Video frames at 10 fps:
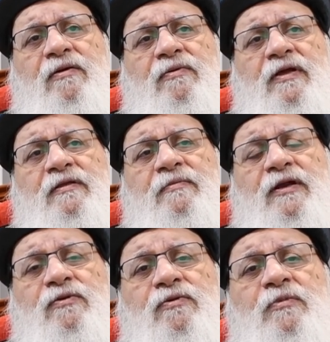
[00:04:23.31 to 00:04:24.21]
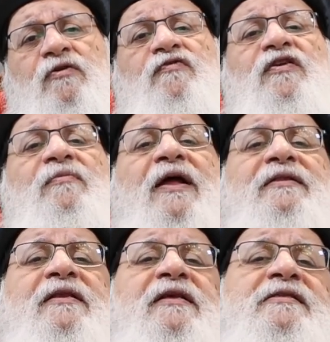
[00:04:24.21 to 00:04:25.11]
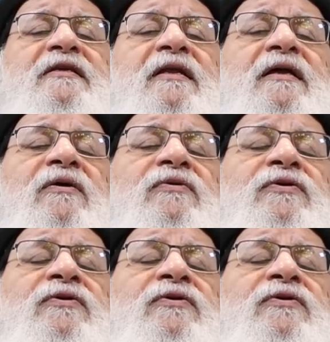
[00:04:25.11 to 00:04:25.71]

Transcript: واخدين بالكم او في بعض الناس يلجأوا